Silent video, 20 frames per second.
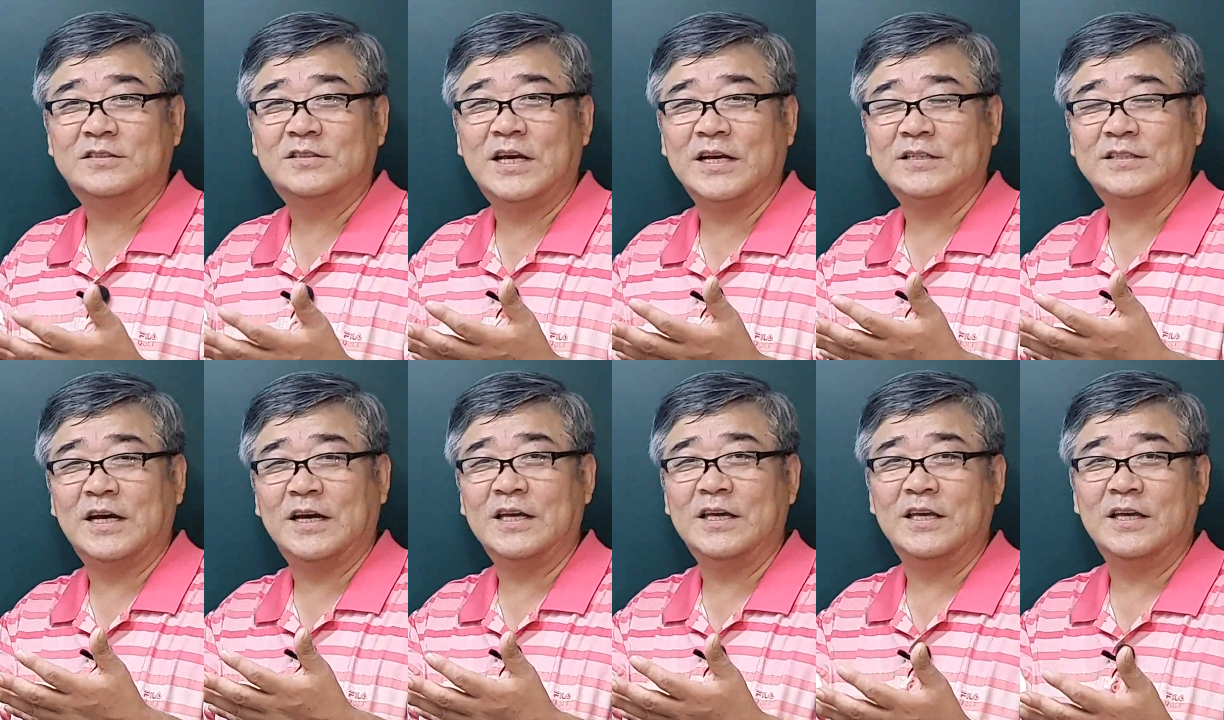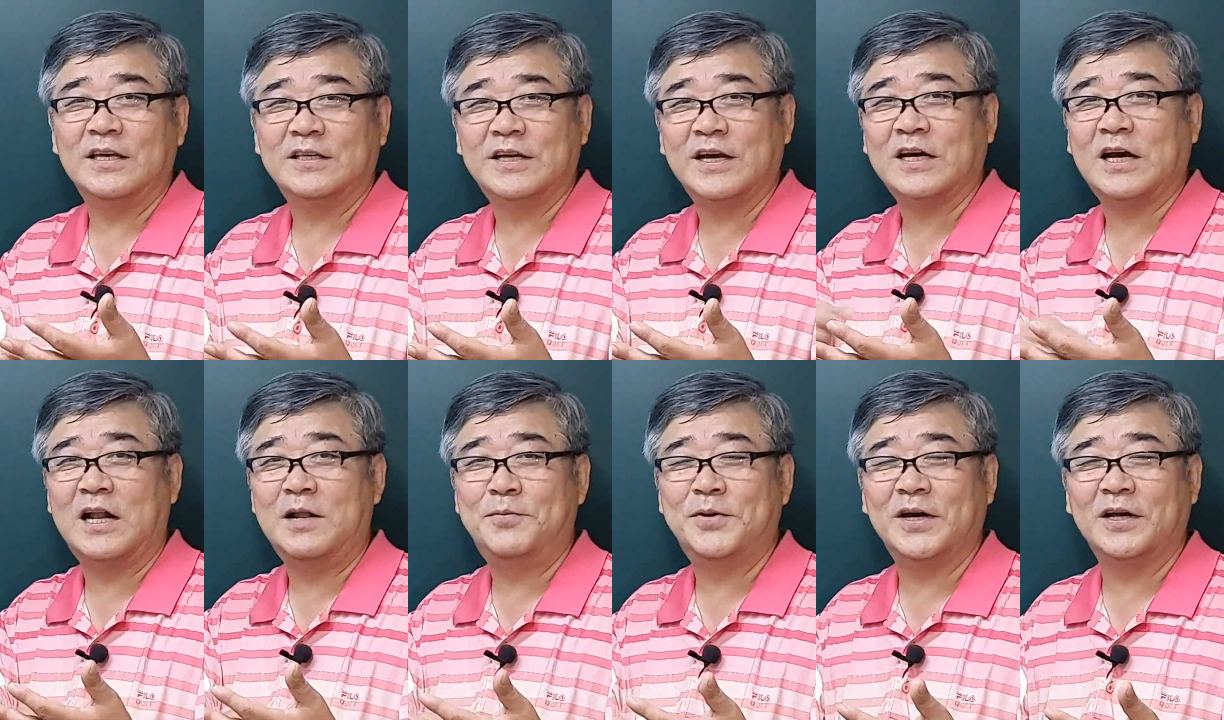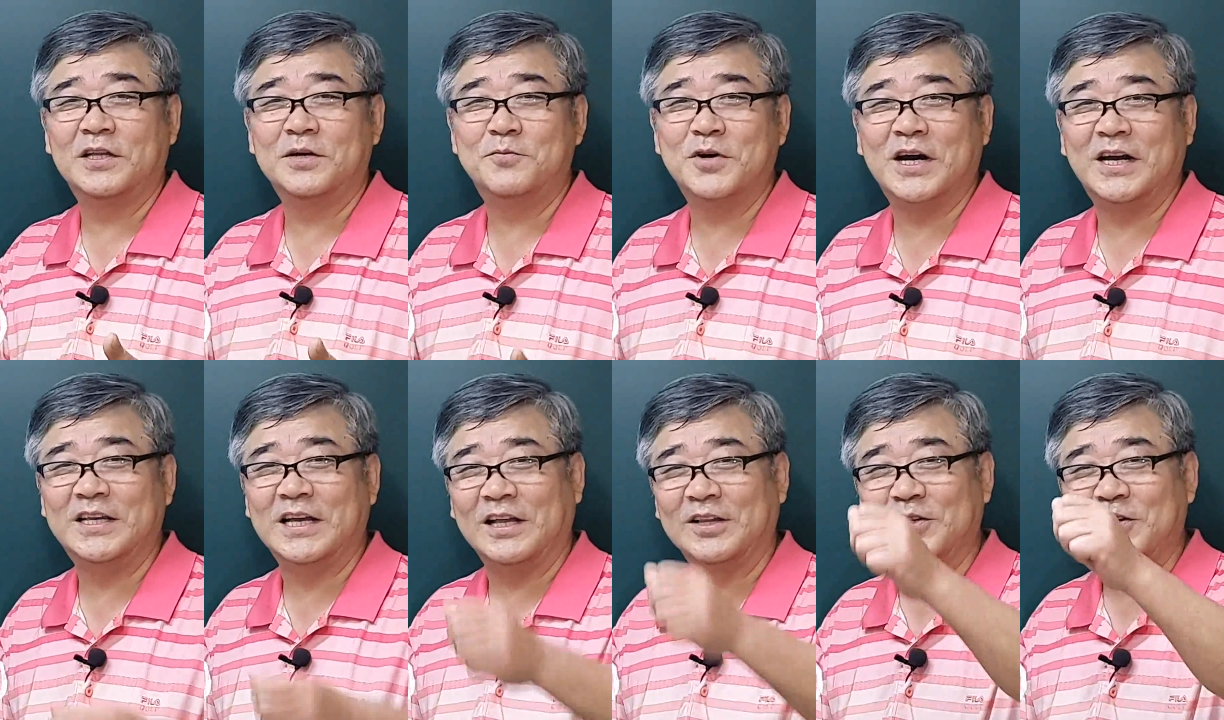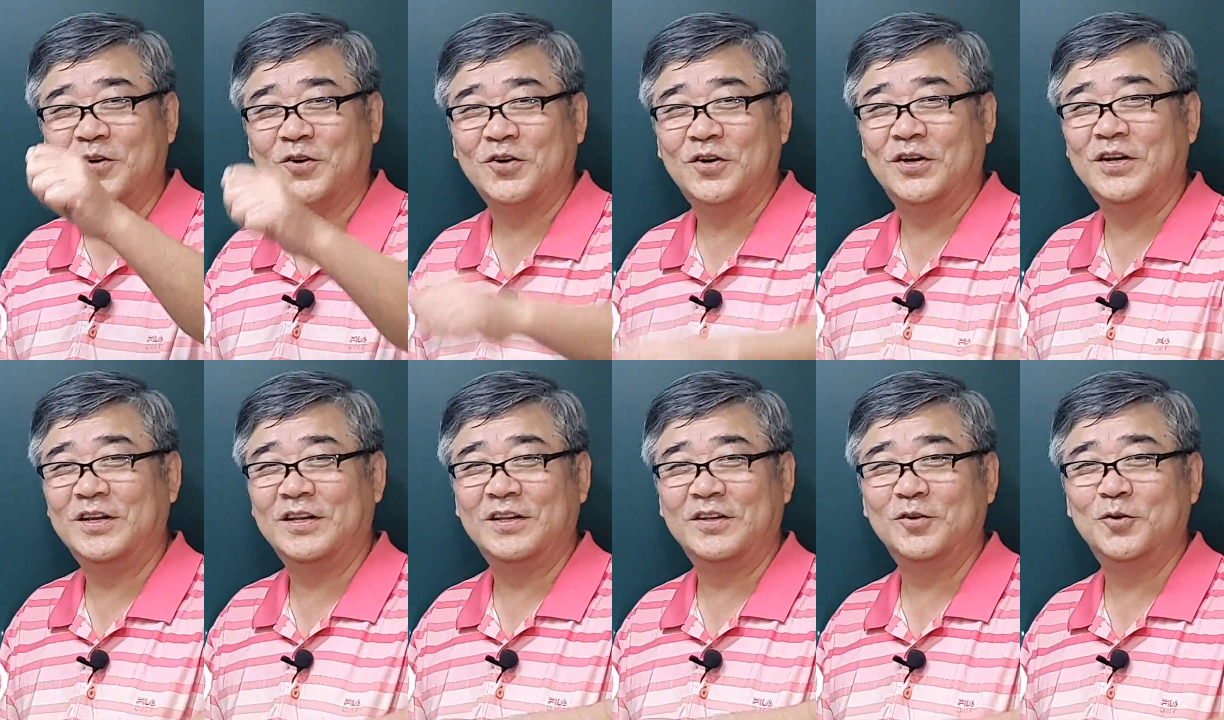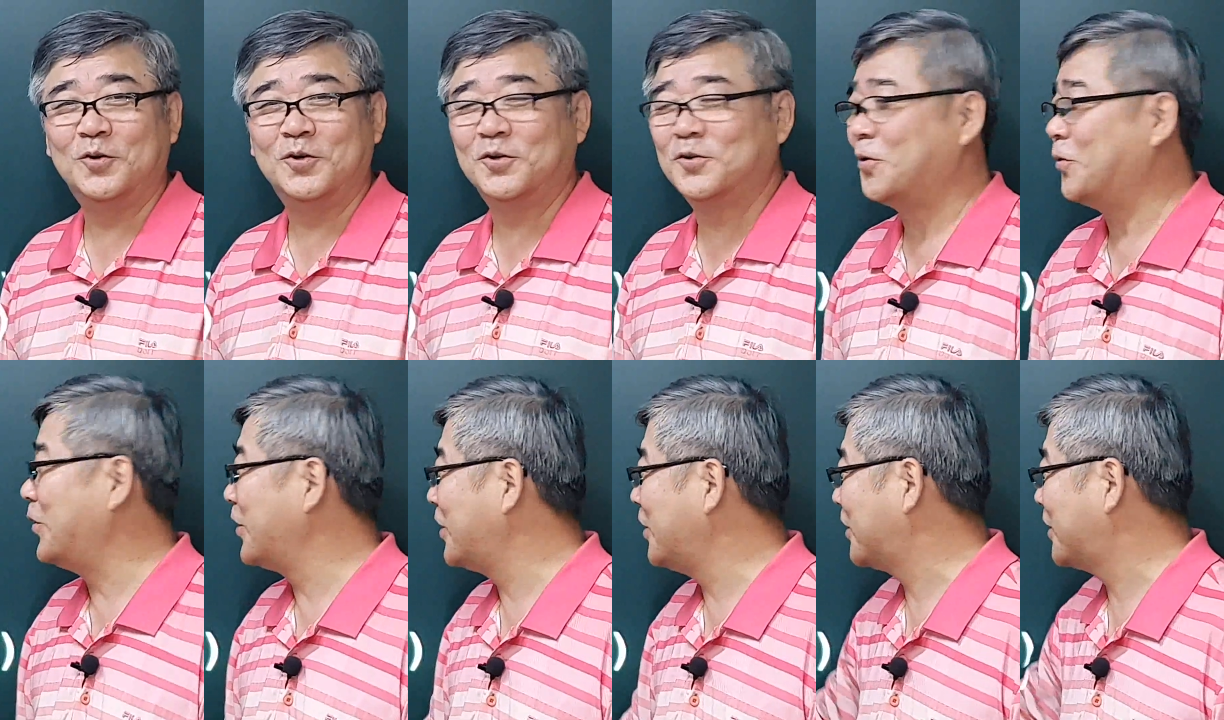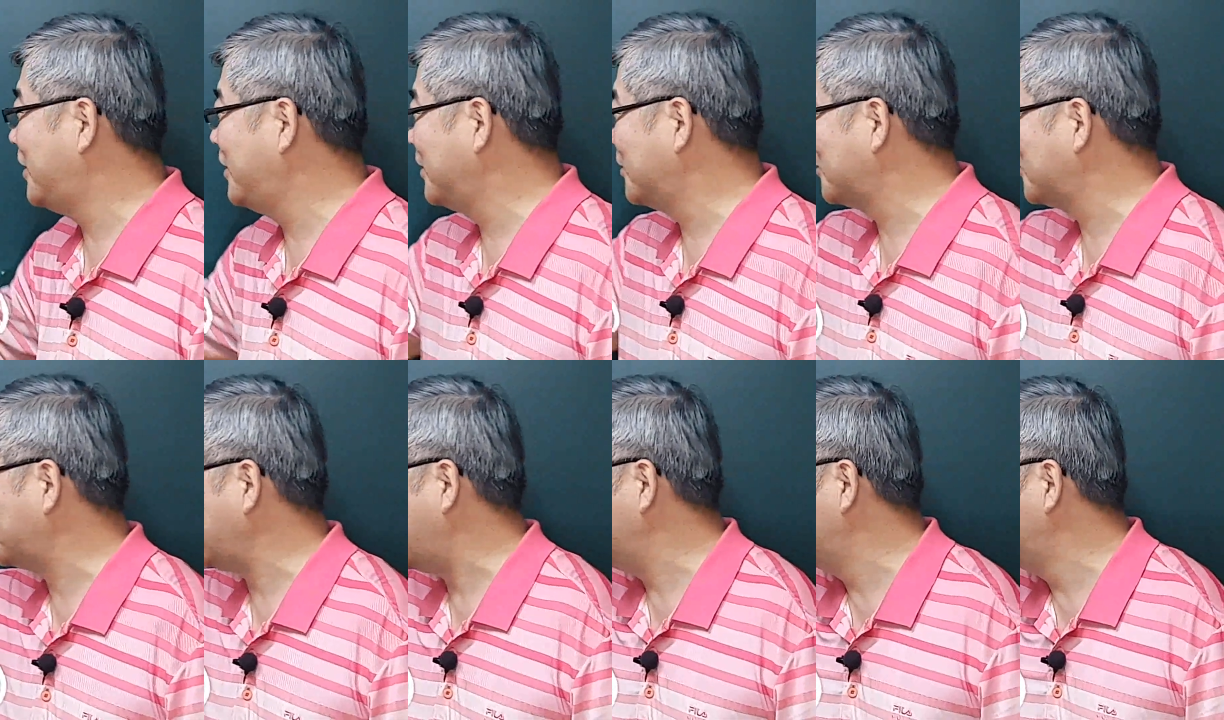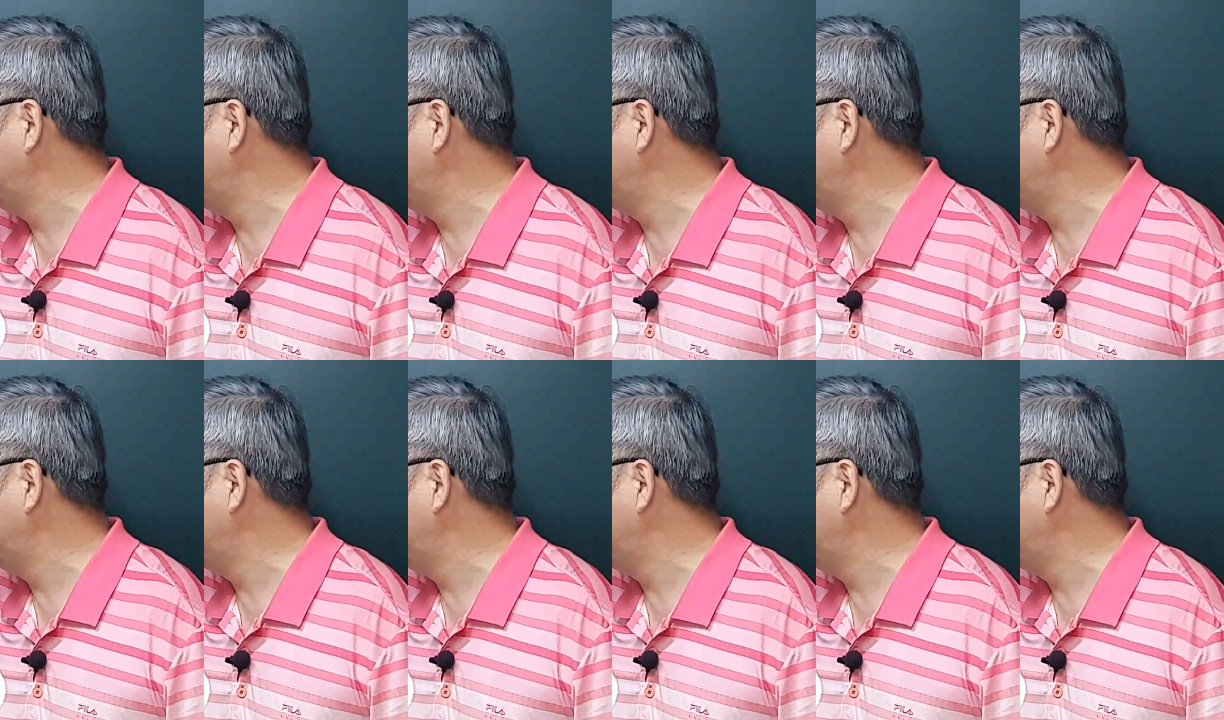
책장이 책갈피가 넘어가지 않도록 눌러 놓는 것 그런 것도 다